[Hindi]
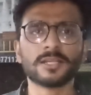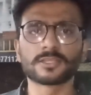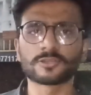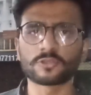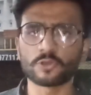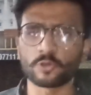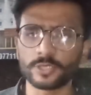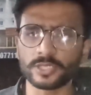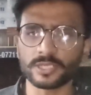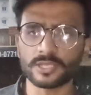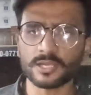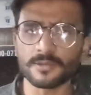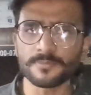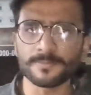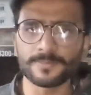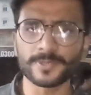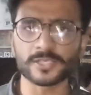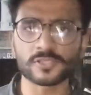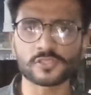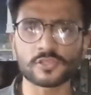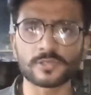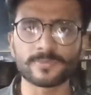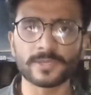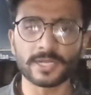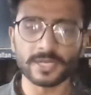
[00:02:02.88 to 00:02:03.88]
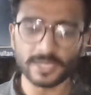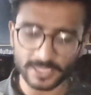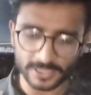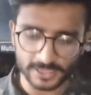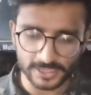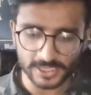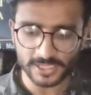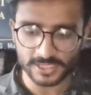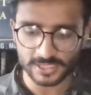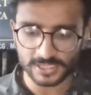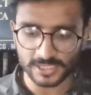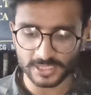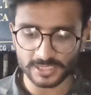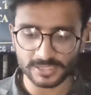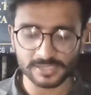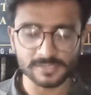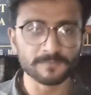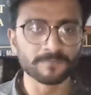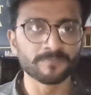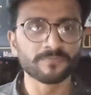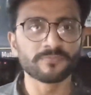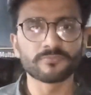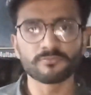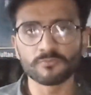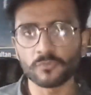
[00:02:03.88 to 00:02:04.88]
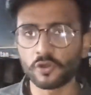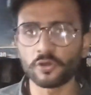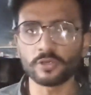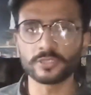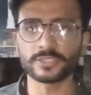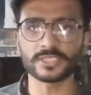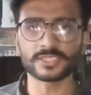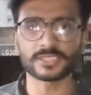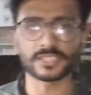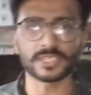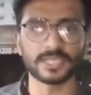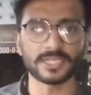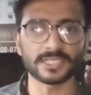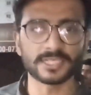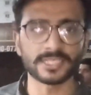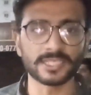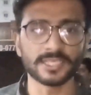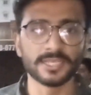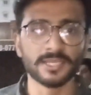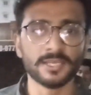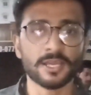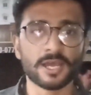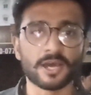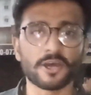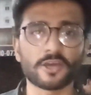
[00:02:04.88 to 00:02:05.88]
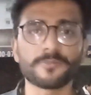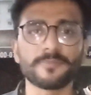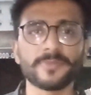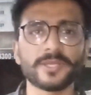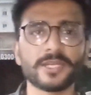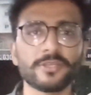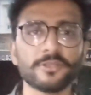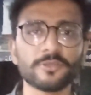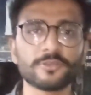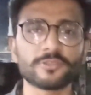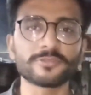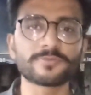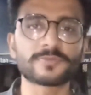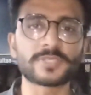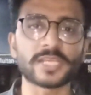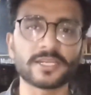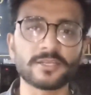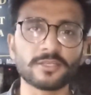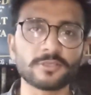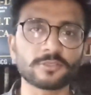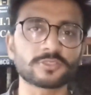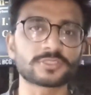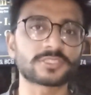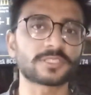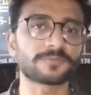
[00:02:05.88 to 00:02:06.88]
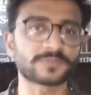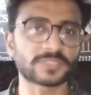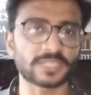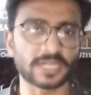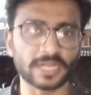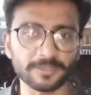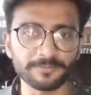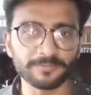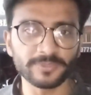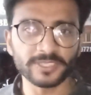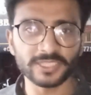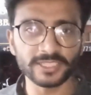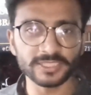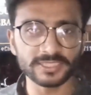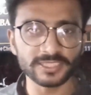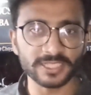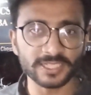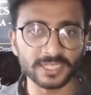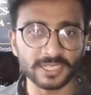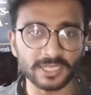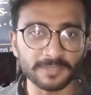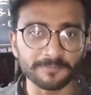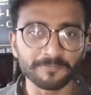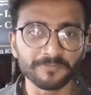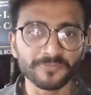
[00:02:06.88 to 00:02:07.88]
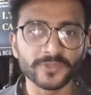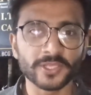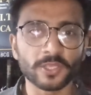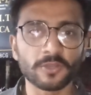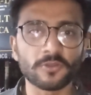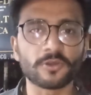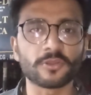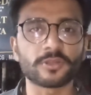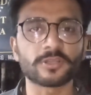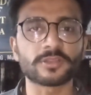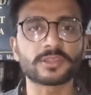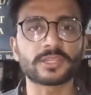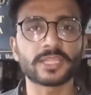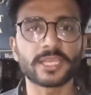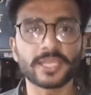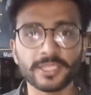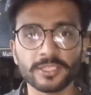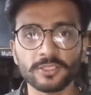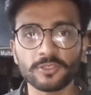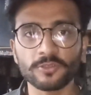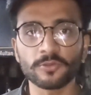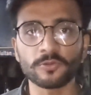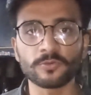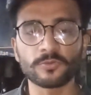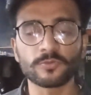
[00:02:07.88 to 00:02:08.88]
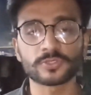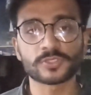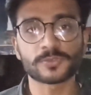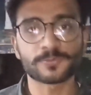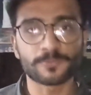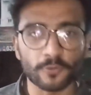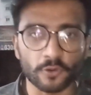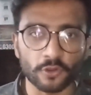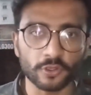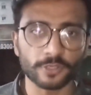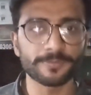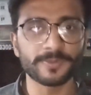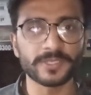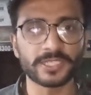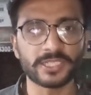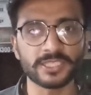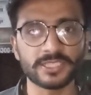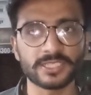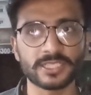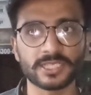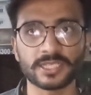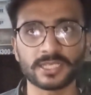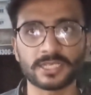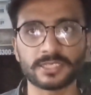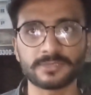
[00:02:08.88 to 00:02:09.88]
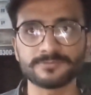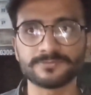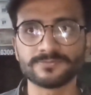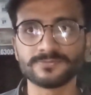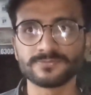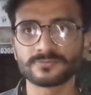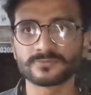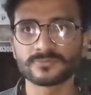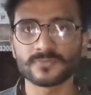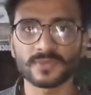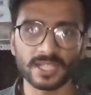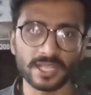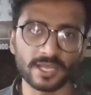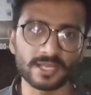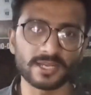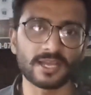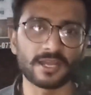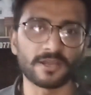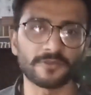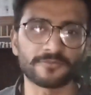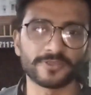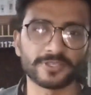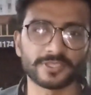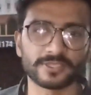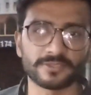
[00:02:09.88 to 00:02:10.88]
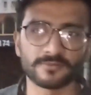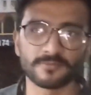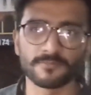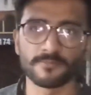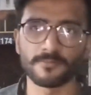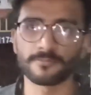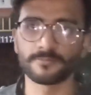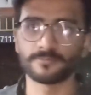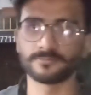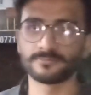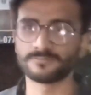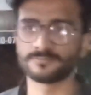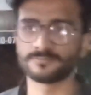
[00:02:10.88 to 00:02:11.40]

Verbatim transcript: थोड़े कम पैसों पर अच्छी चीज़ बहुत अच्छी लगी और मेरे यूट्यूब चैनल को सब्सक्राइब भी कीजिएगा और थैंक यू सपोर्ट भी कीजिएगा अल्लाह हाफिज़